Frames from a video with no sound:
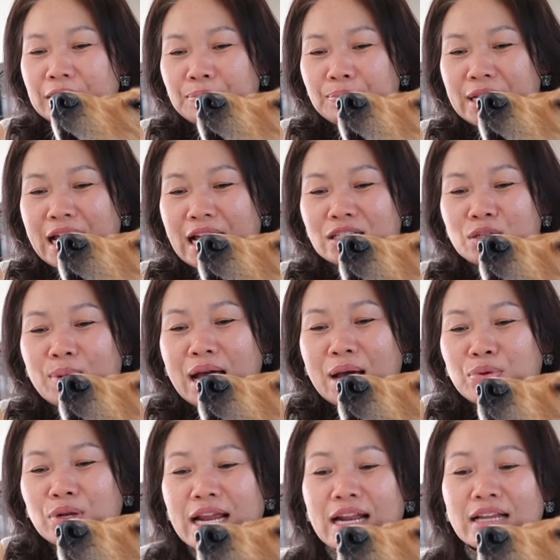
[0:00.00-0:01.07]
ประธานสภา
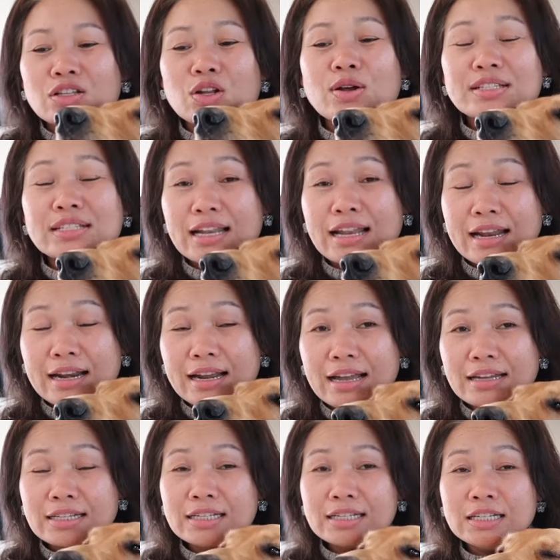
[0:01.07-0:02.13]
ผู้แทนราษฎรสหรัฐนะ
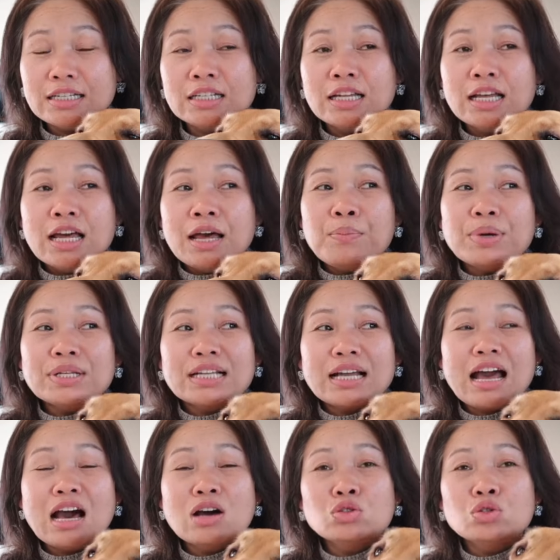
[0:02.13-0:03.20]
คะก็คือ มันจะ
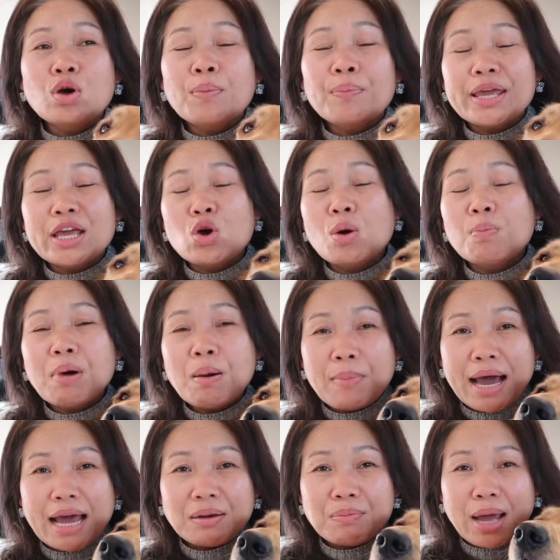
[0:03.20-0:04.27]
เข้าช่วงปีงบประ
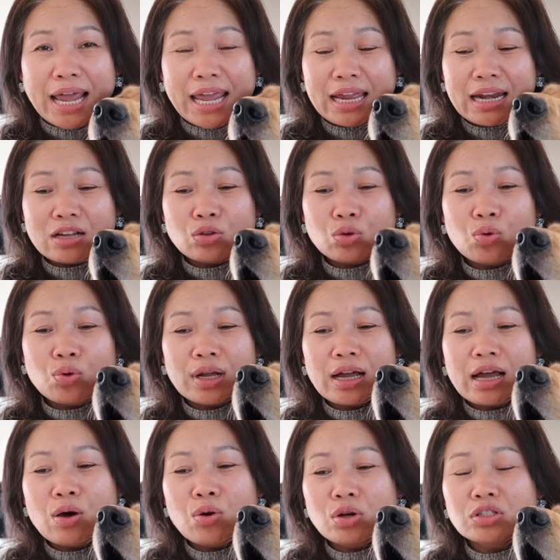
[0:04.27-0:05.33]
มาณใหม่นะทุกคน
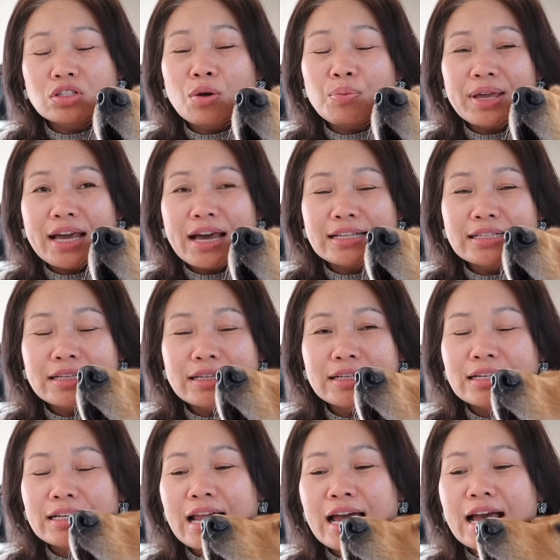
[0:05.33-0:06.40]
เขาก็ต้องมีการเสน
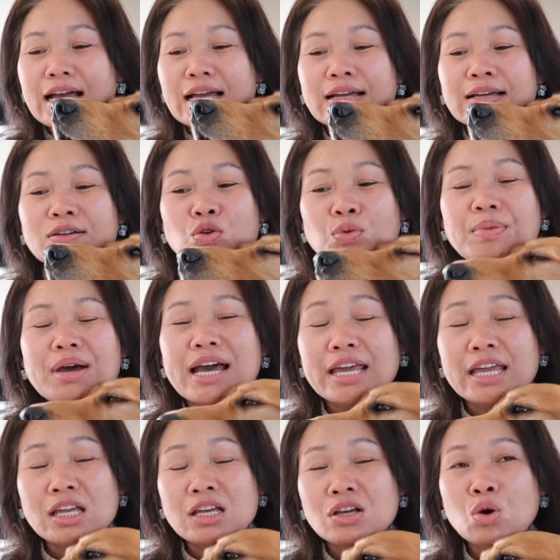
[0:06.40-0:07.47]
อร่างกฎหมาย
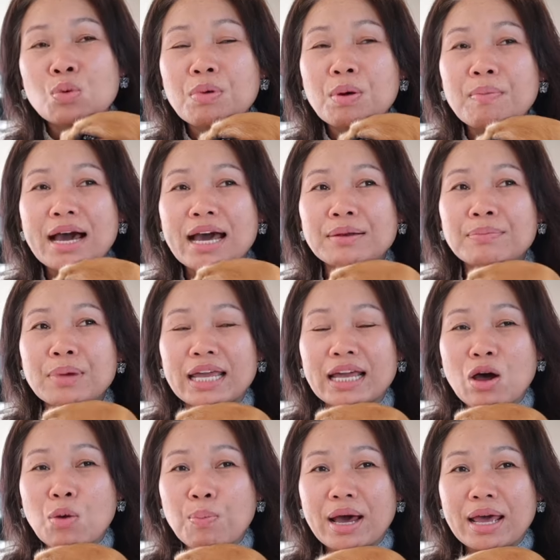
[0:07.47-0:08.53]
งบประมาณใหม่
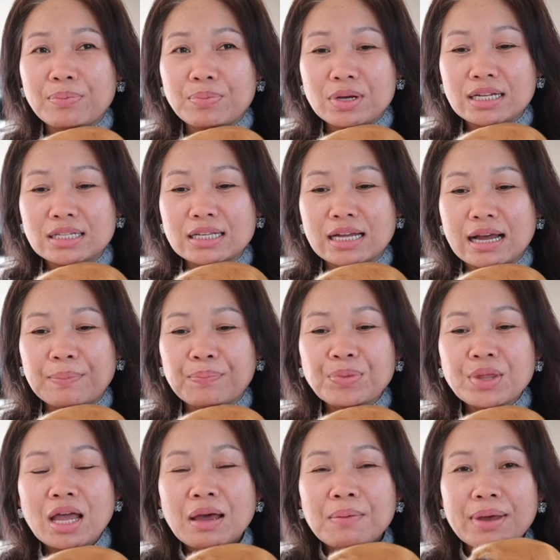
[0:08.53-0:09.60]
เข้าไปเพื่อจะ
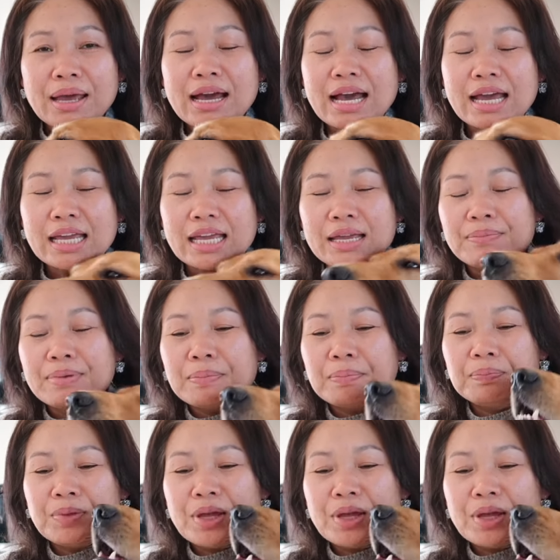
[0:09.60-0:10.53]
ไม่ให้แบบ